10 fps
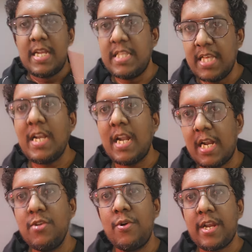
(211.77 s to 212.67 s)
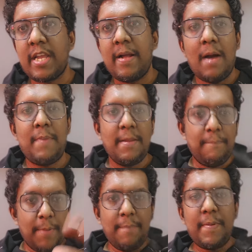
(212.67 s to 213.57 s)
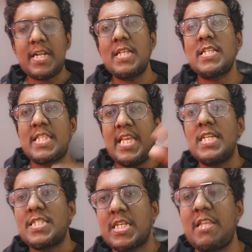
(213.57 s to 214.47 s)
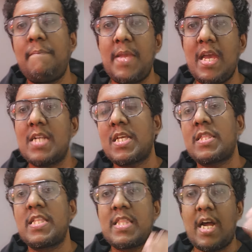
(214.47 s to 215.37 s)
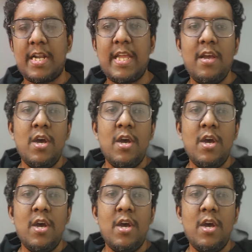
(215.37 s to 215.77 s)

இதுதான் நடந்து கொண்டிருக்கு அப்ப இப்படிப்பட்ட அந்த தீய சக்தி பிஆர் சக்தியை தாண்டி